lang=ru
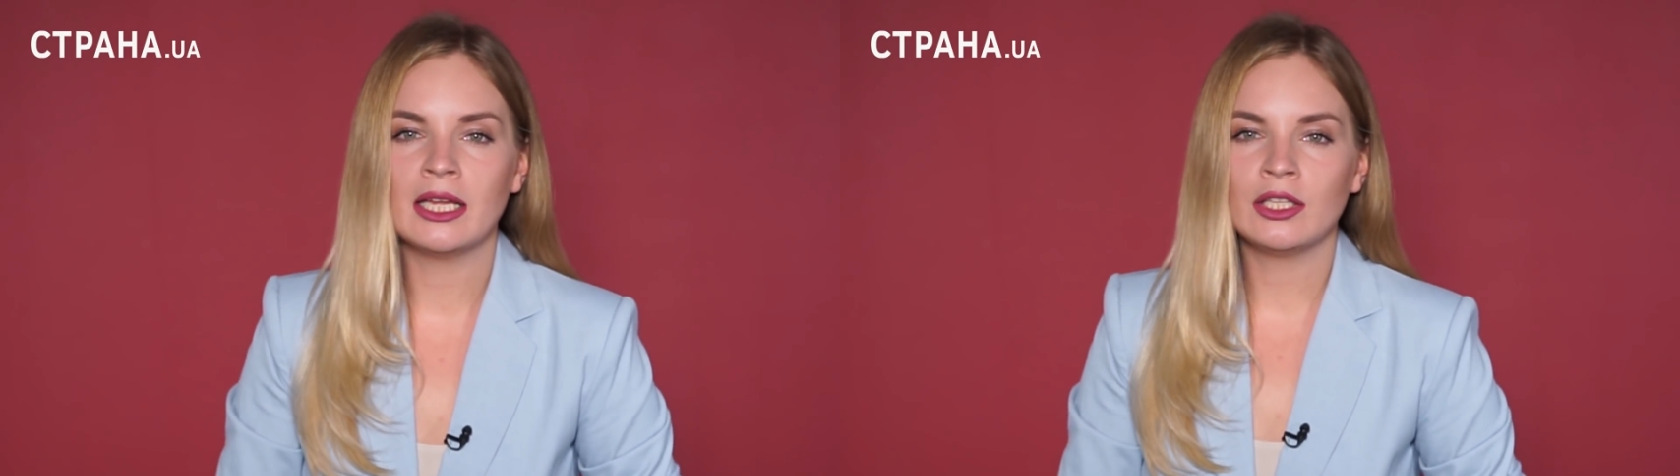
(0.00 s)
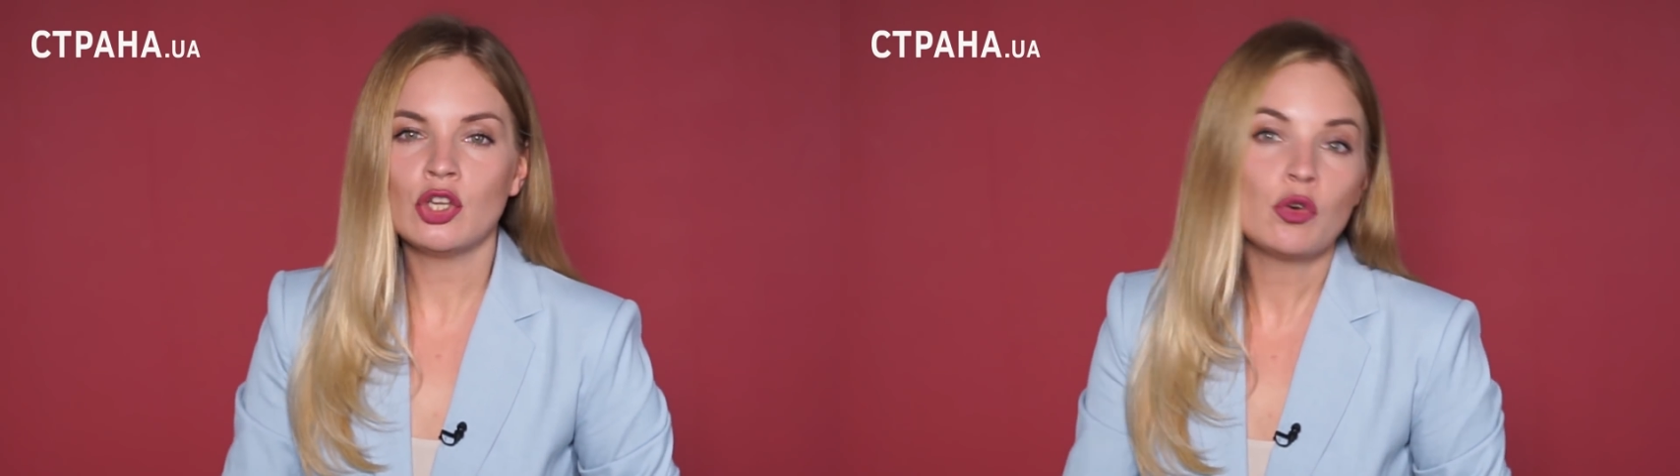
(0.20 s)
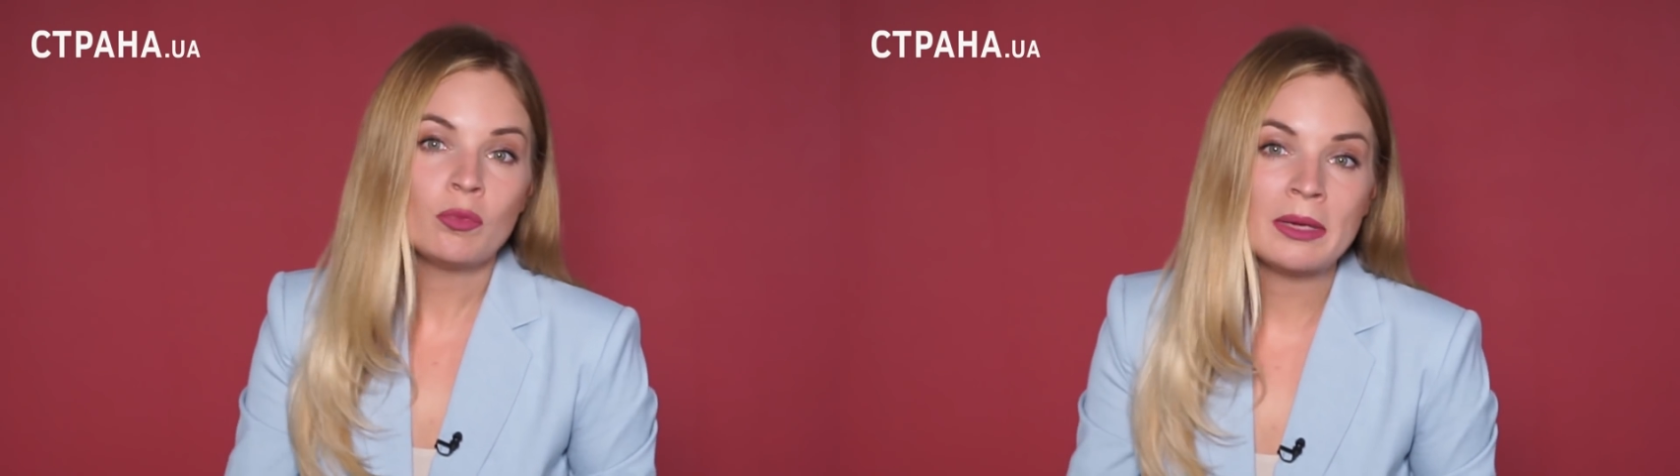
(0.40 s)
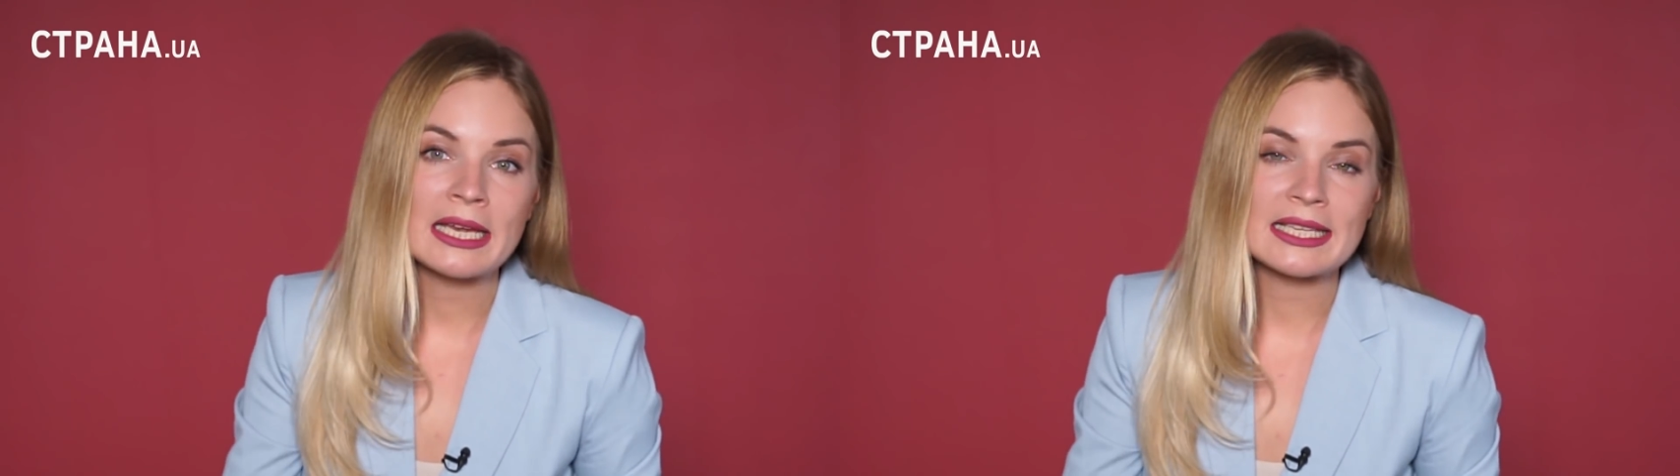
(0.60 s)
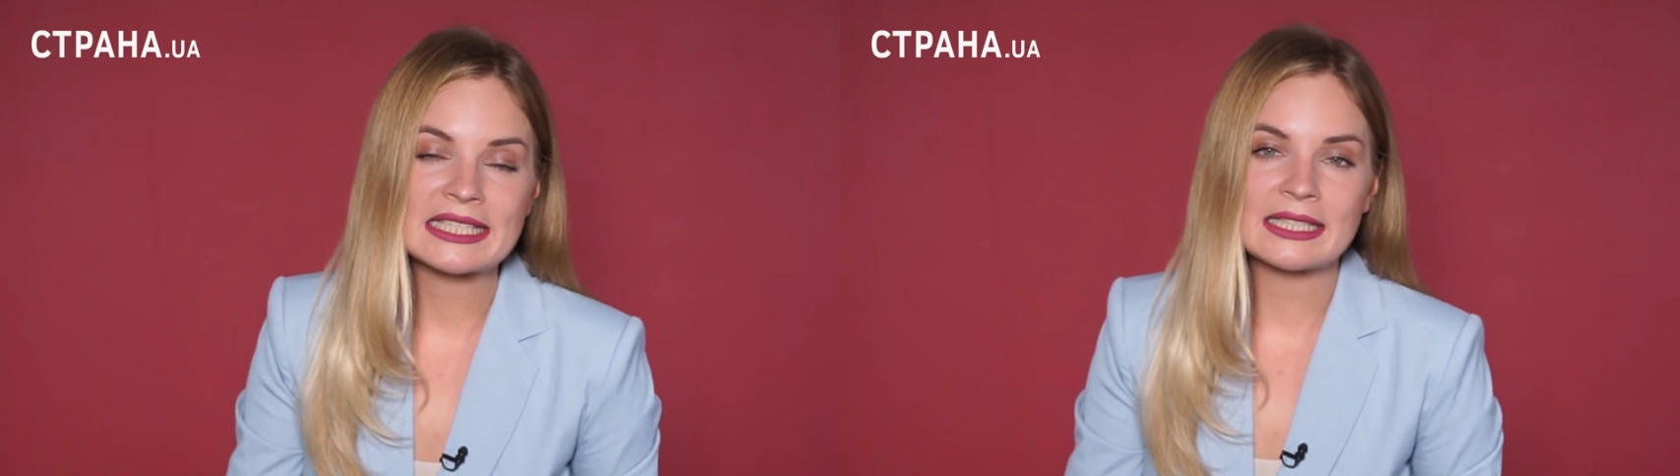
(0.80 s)

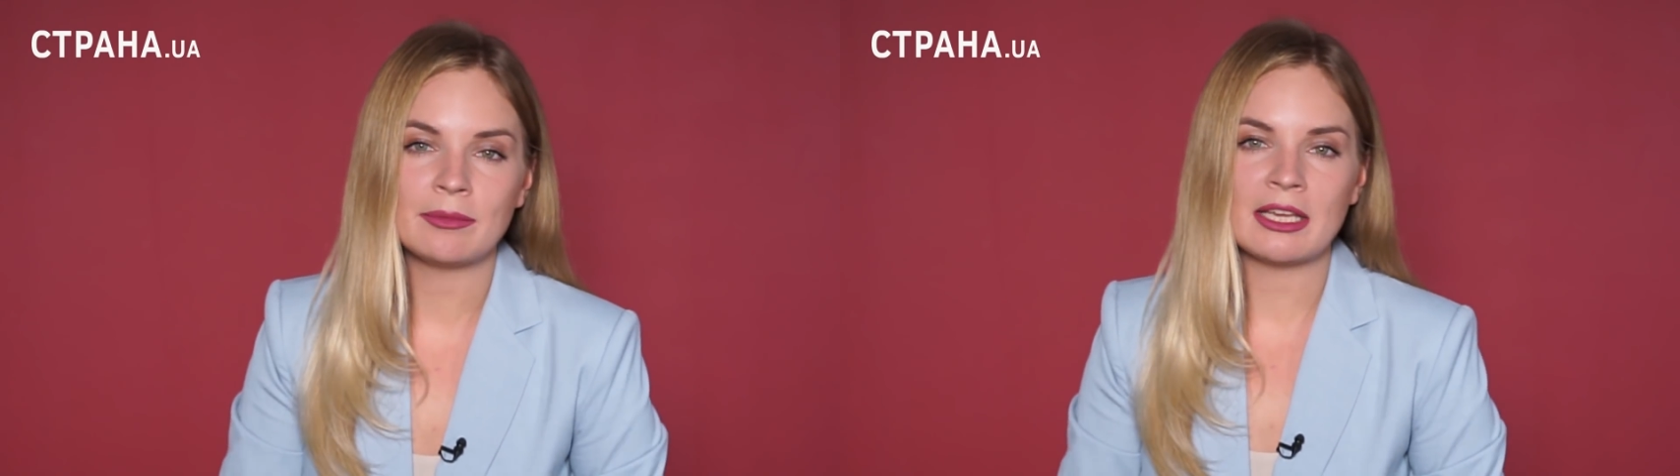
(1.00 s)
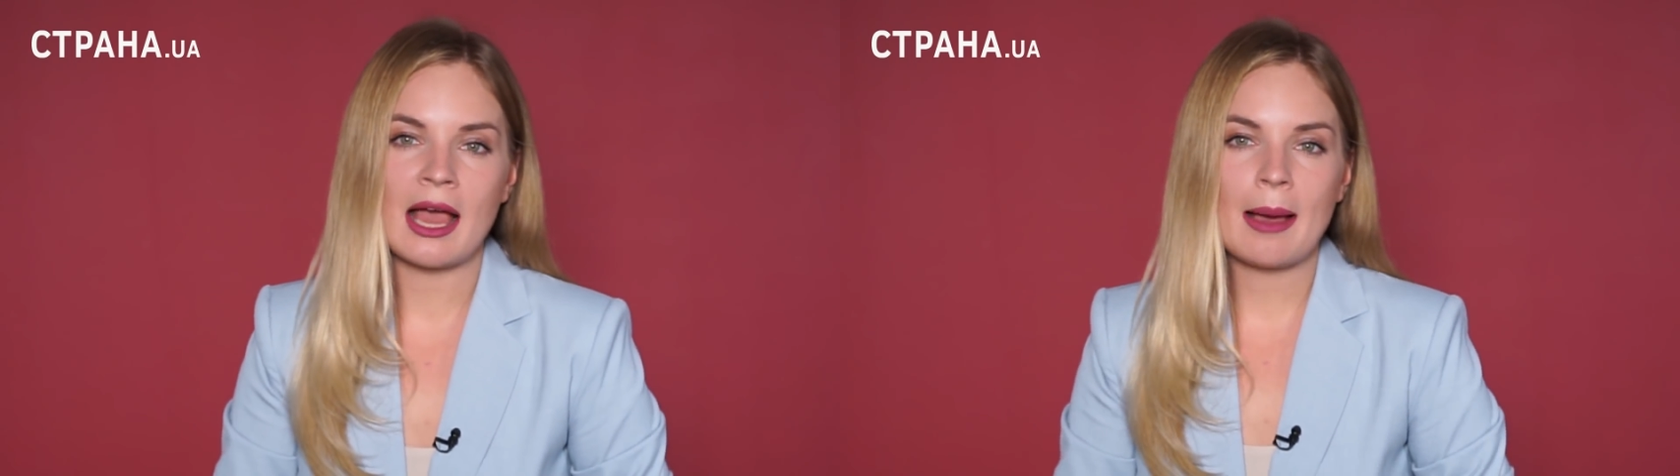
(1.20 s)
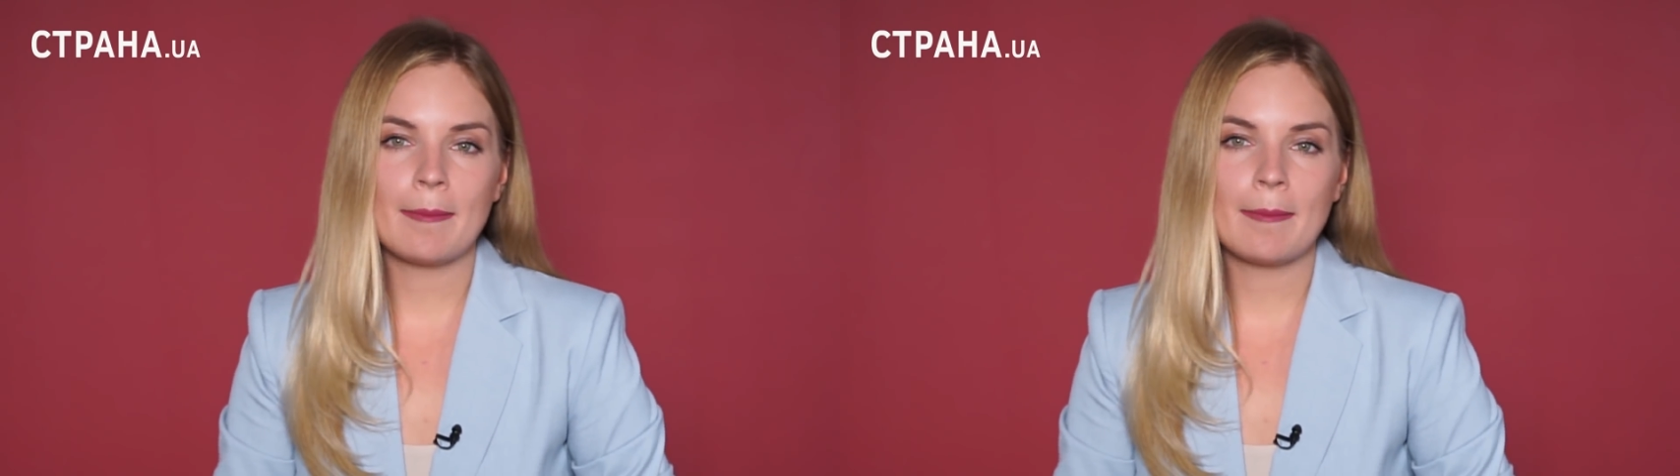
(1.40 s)
неуместными,